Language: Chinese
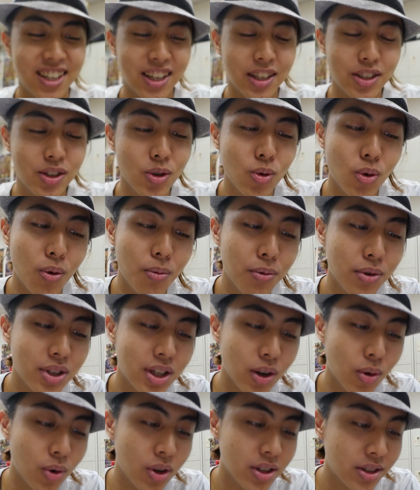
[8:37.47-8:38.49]
可是我目
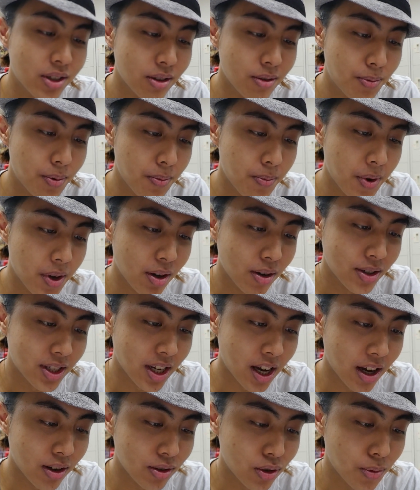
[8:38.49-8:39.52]
前为止并没有
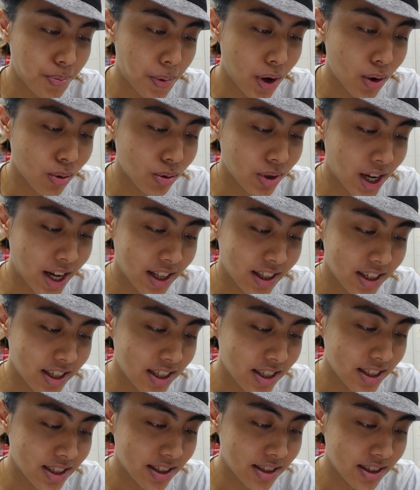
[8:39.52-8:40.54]
想要去保护它的
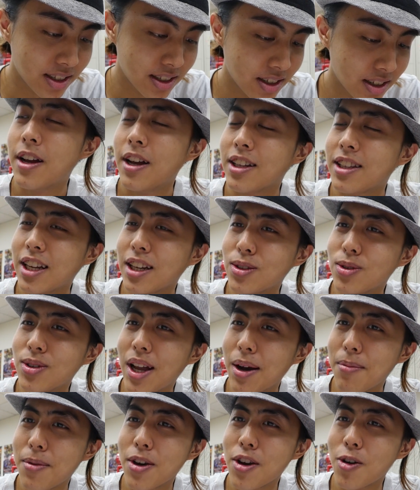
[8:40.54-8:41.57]
意思。当初
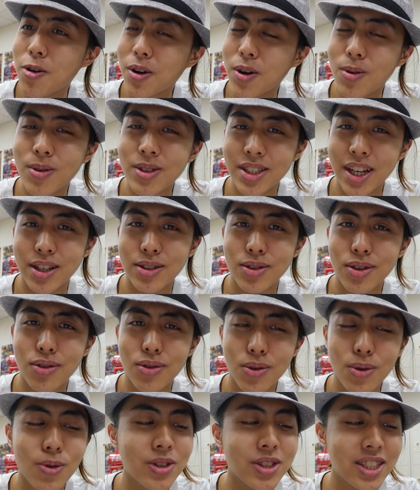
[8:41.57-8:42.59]
他没有跟我讲说，
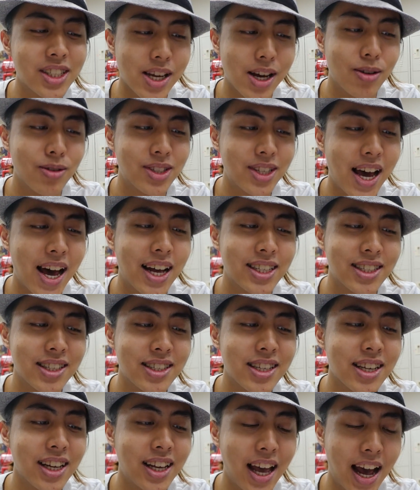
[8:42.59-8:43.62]
如果你想要查这
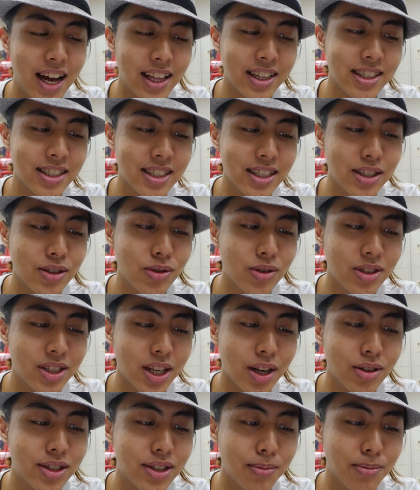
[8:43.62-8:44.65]
些卡的资讯，
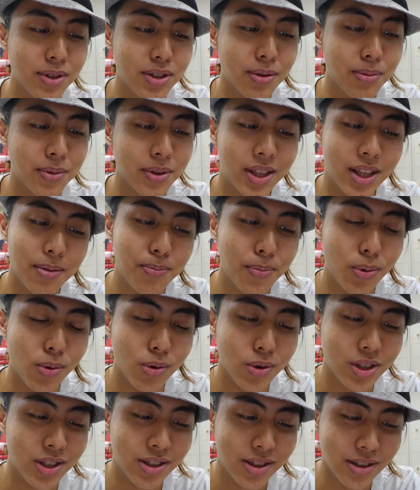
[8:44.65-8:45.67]
找什么什么的
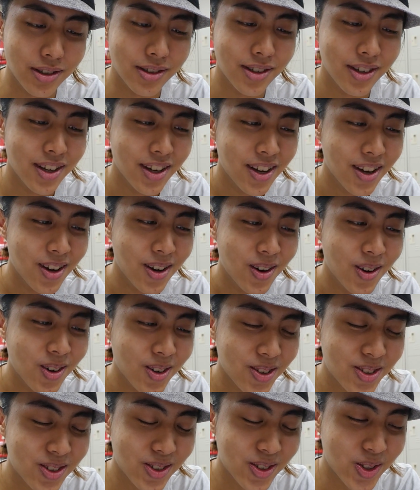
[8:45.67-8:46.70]
博士。
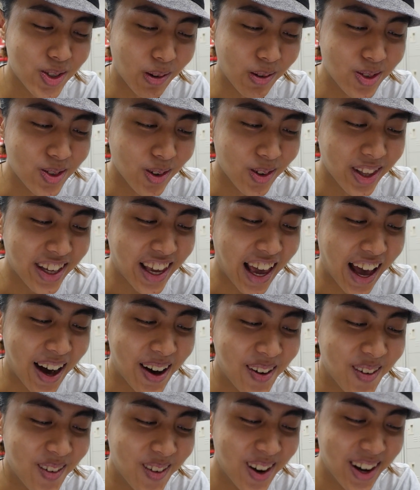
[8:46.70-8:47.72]
我熊熊的给它
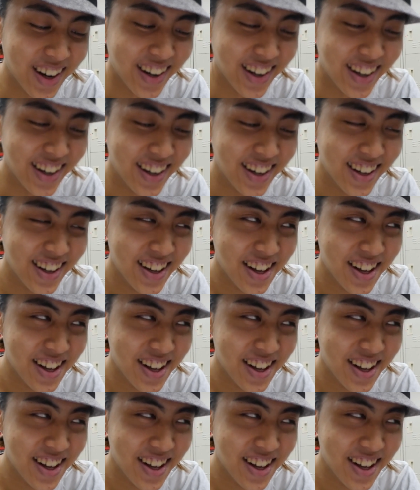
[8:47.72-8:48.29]
忘了，